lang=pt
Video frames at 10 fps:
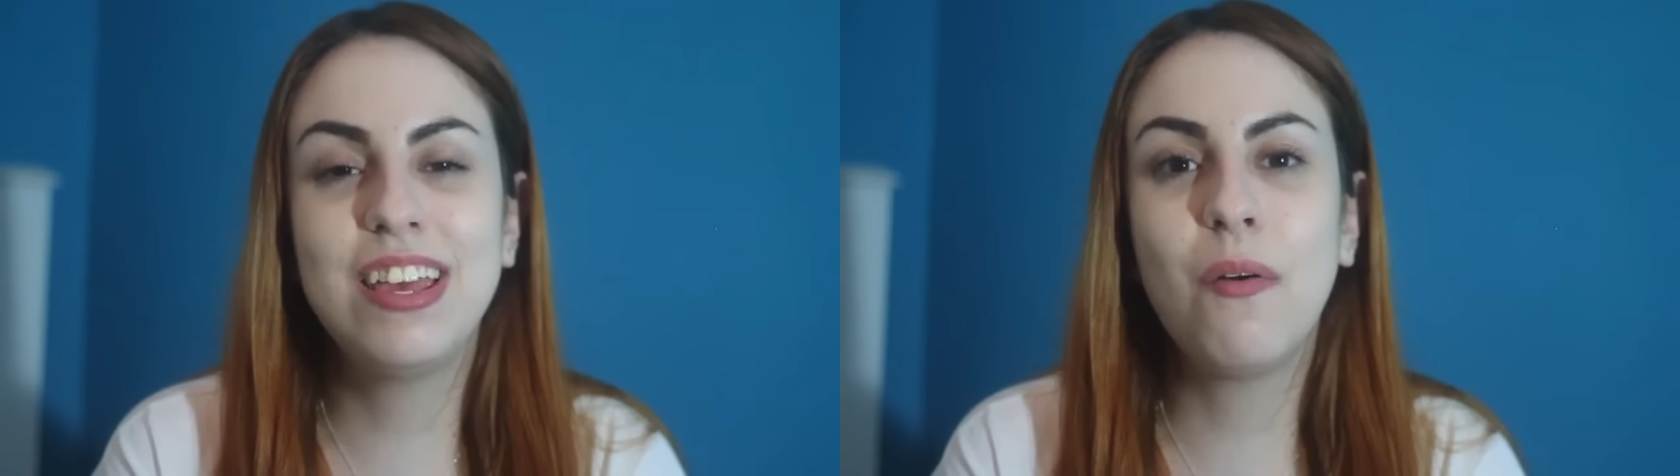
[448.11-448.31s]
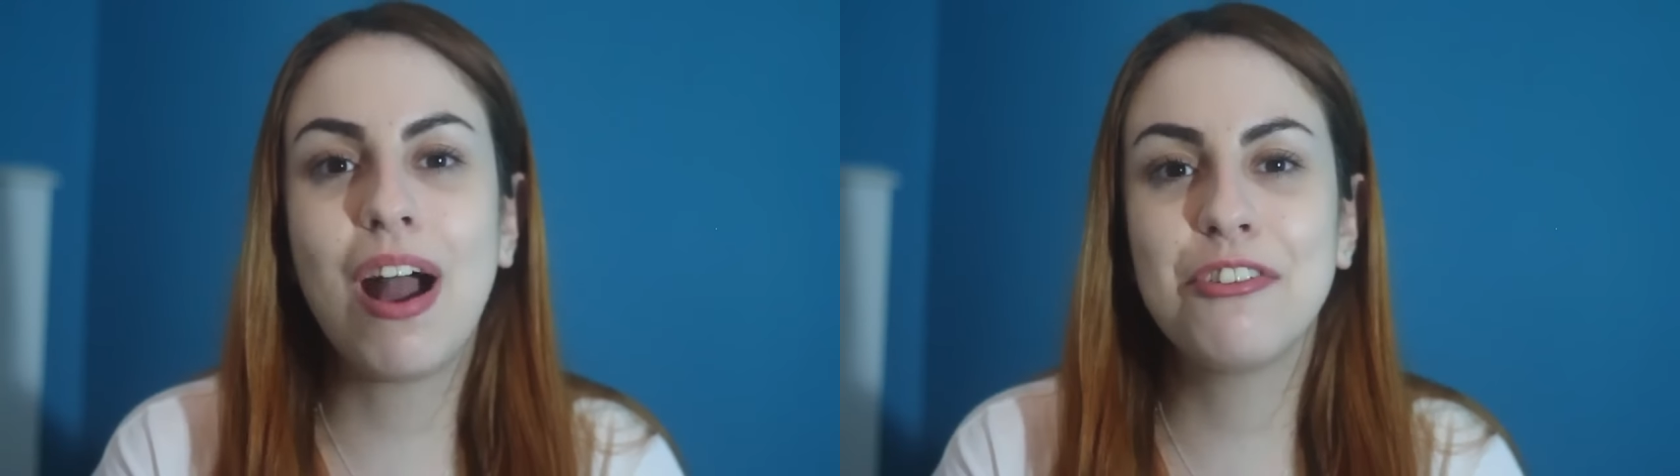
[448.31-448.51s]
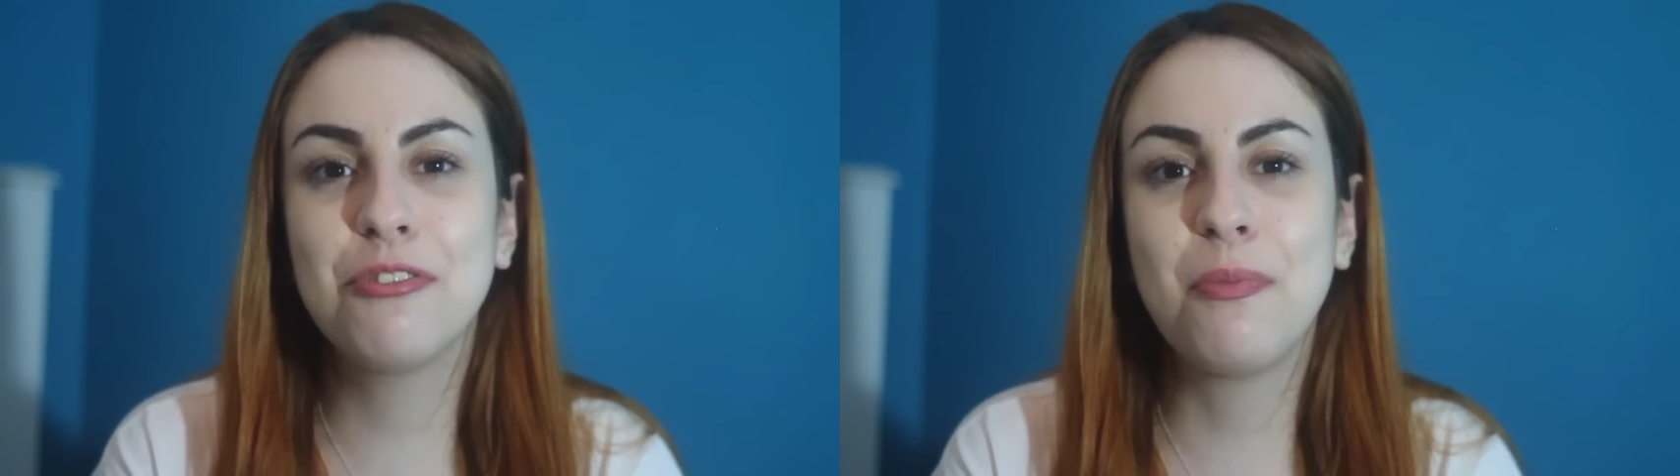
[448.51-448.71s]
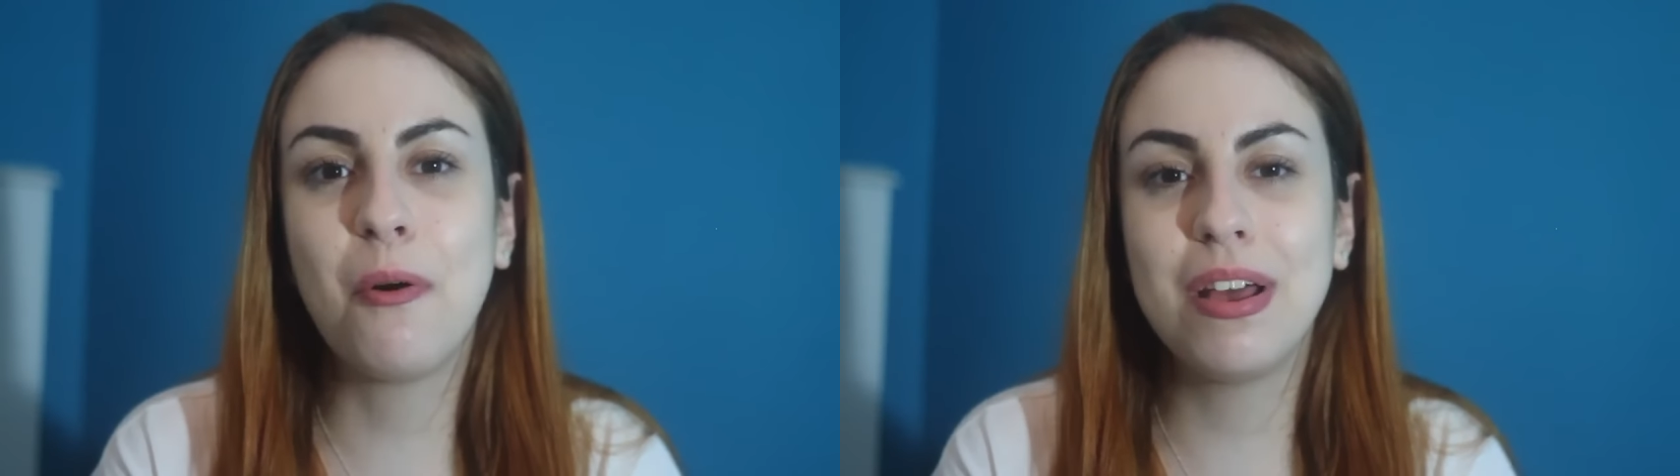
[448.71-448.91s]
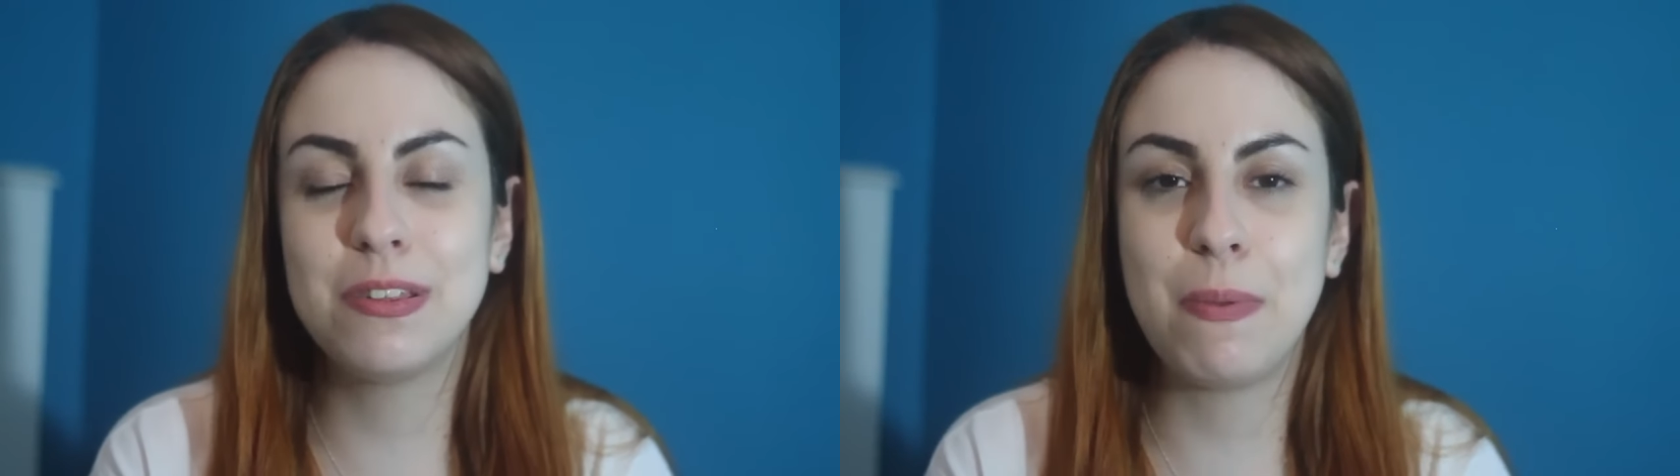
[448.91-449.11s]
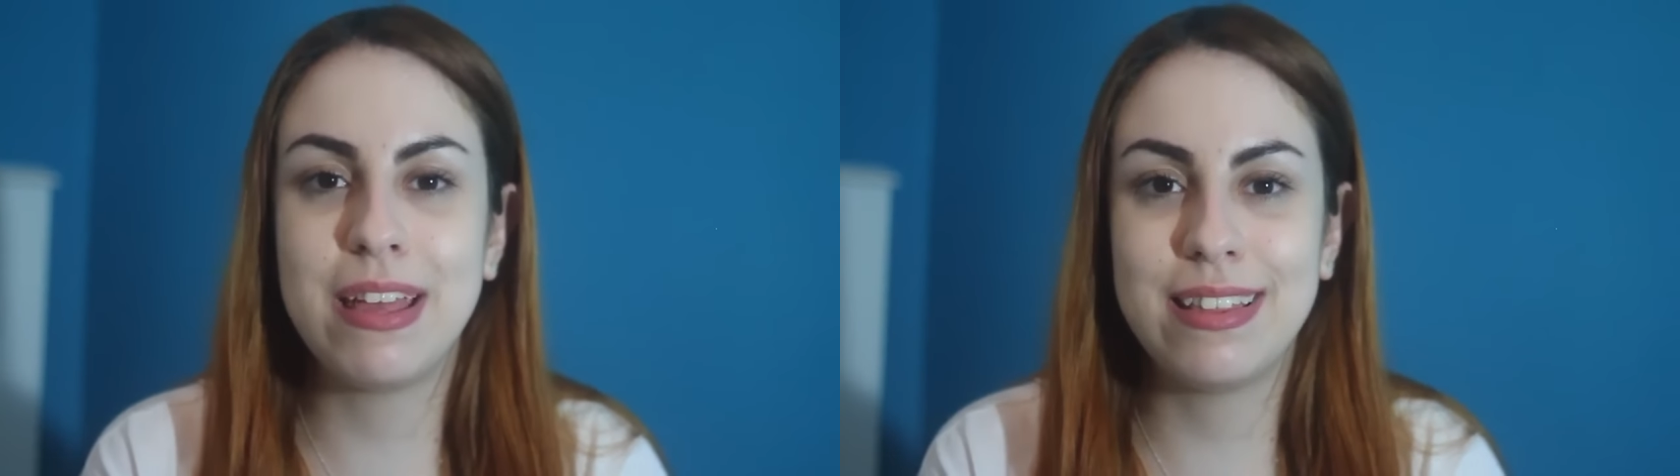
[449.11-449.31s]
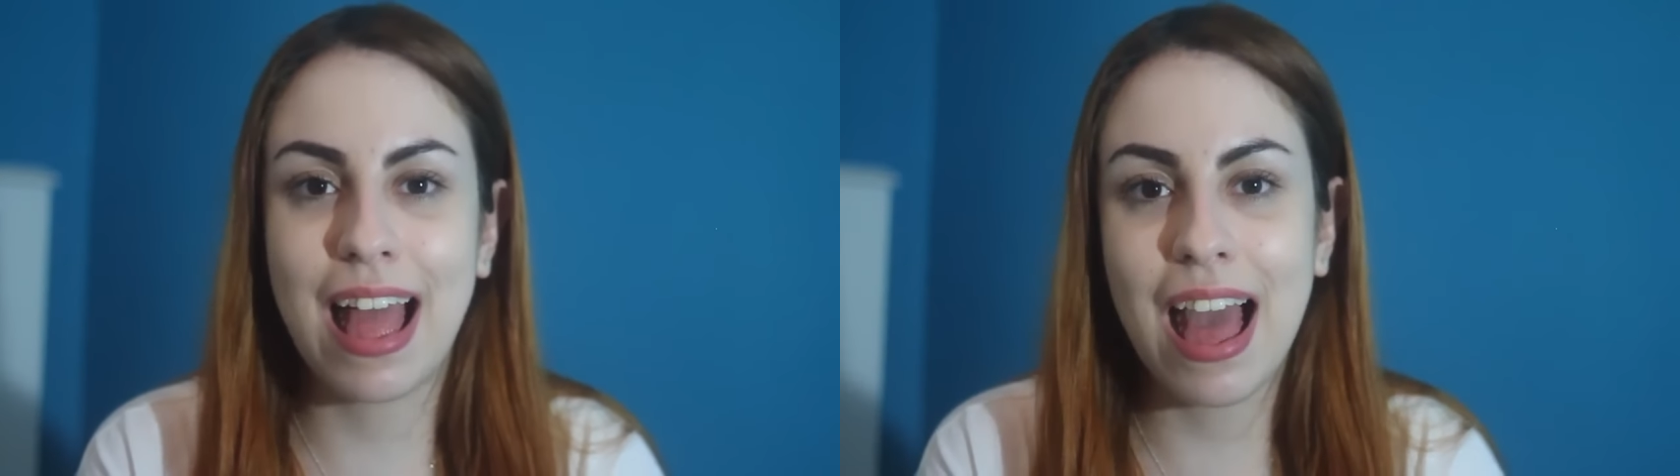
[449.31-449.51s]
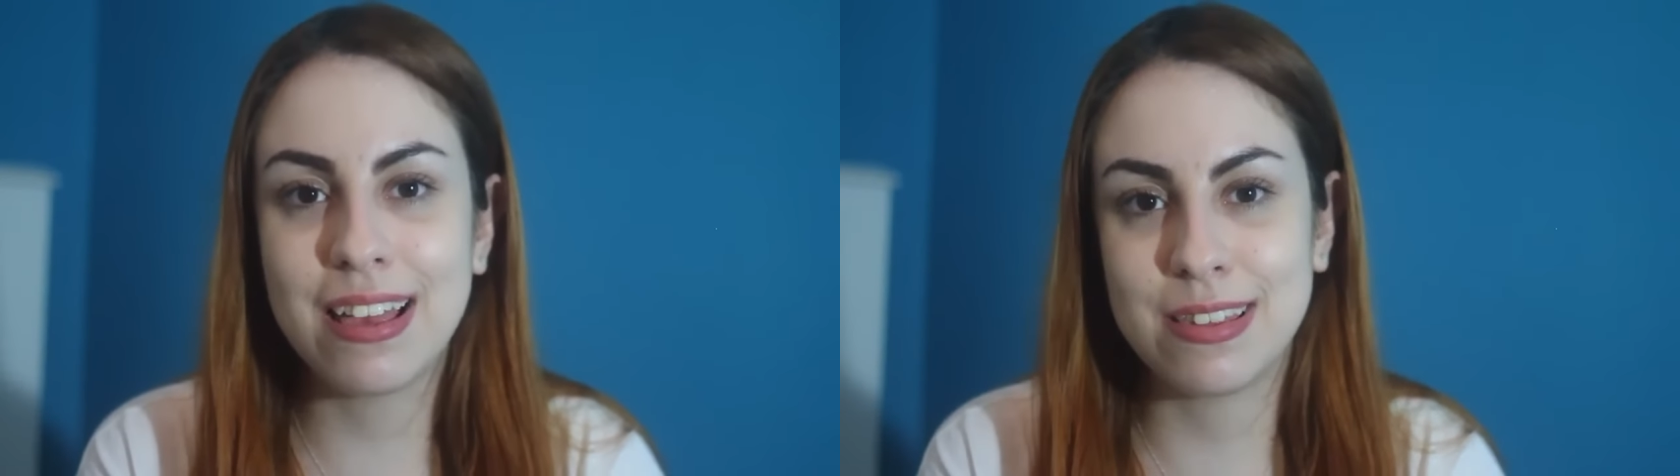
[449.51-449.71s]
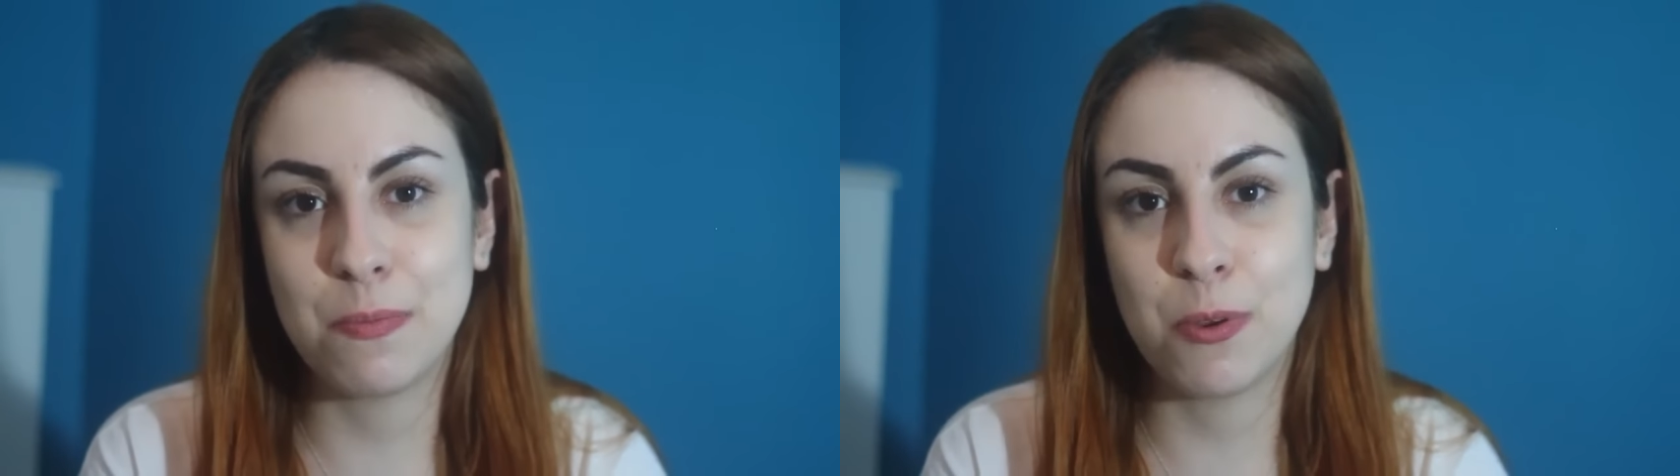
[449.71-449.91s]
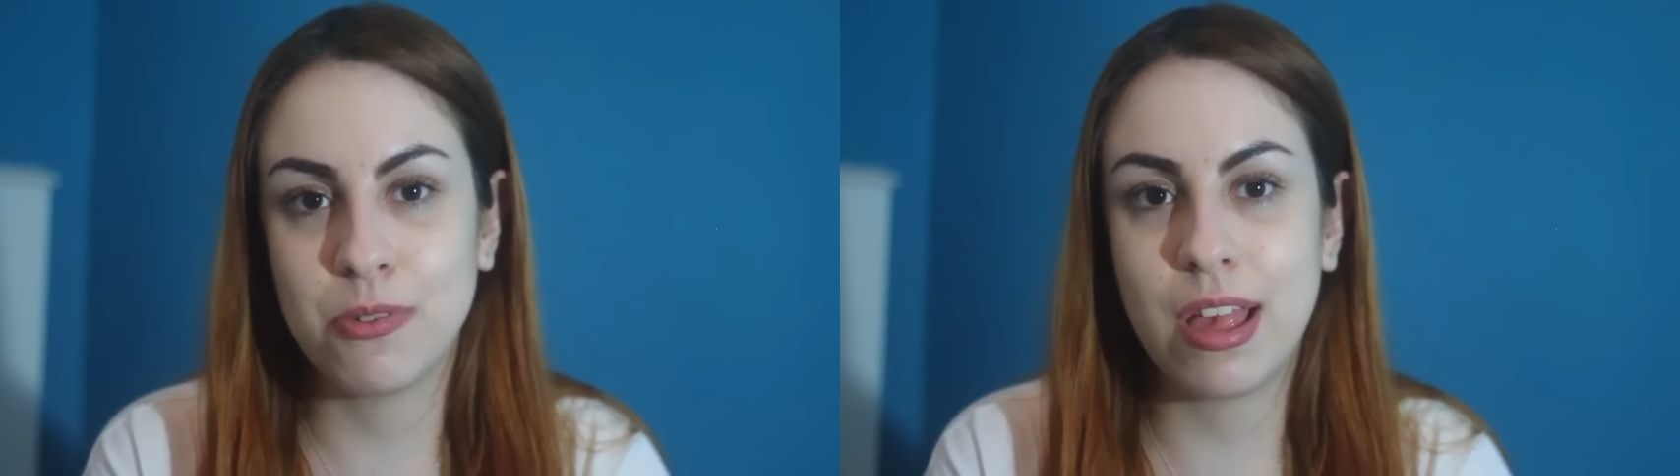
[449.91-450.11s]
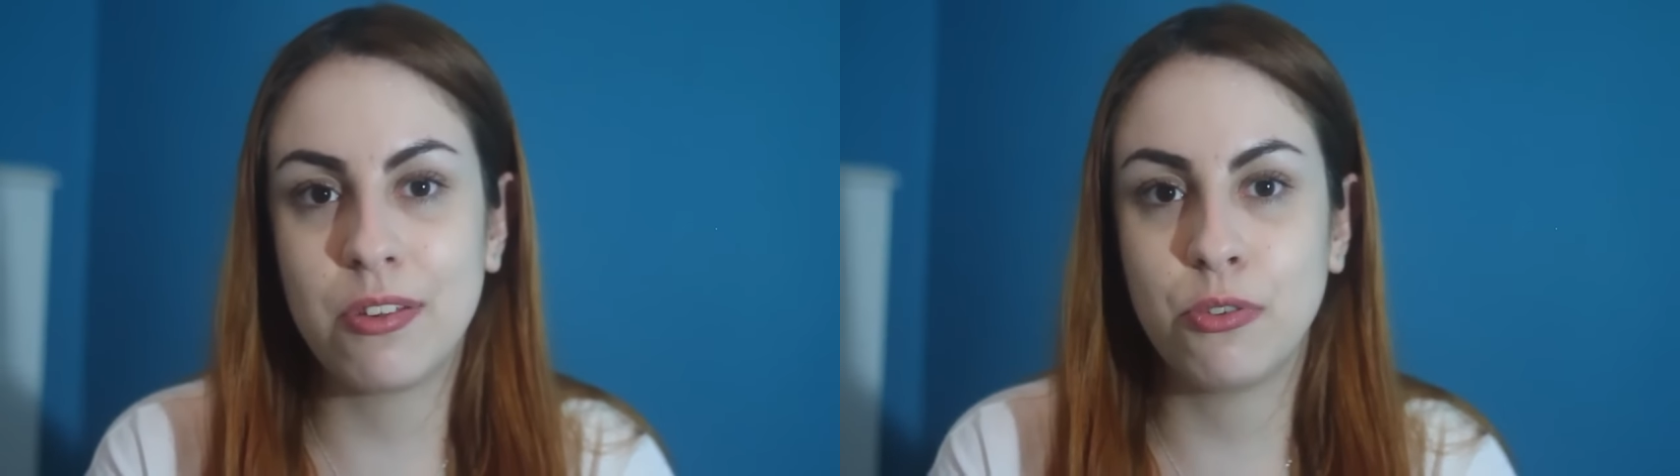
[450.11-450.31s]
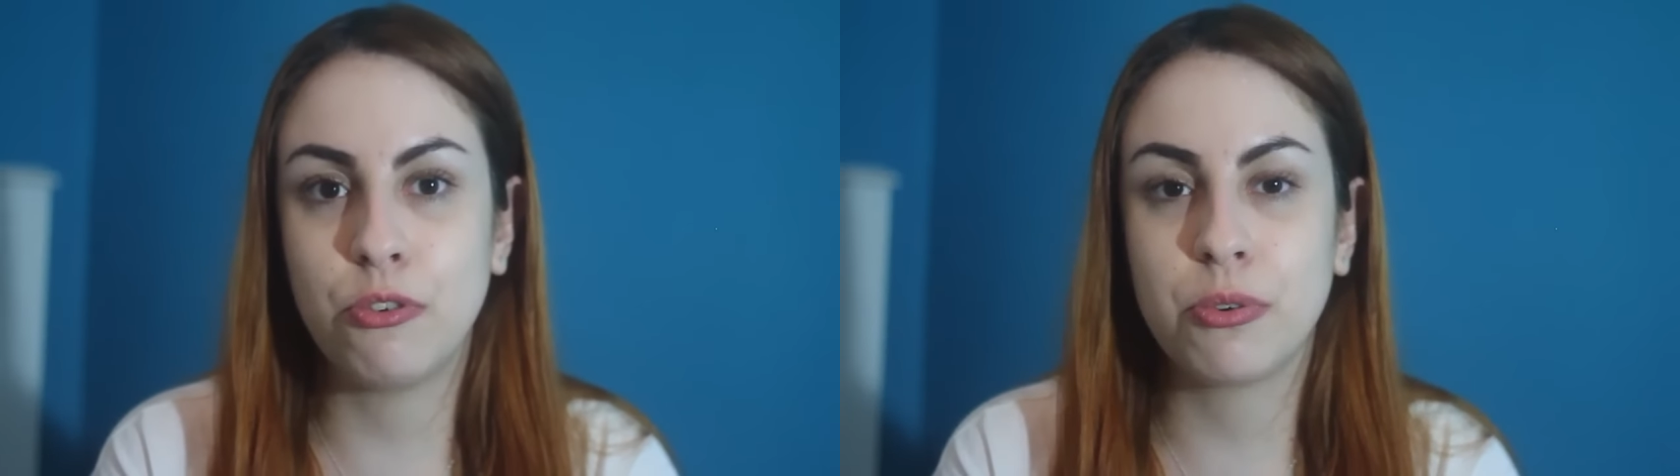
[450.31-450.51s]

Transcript: E eu acho bom respeitar esse processo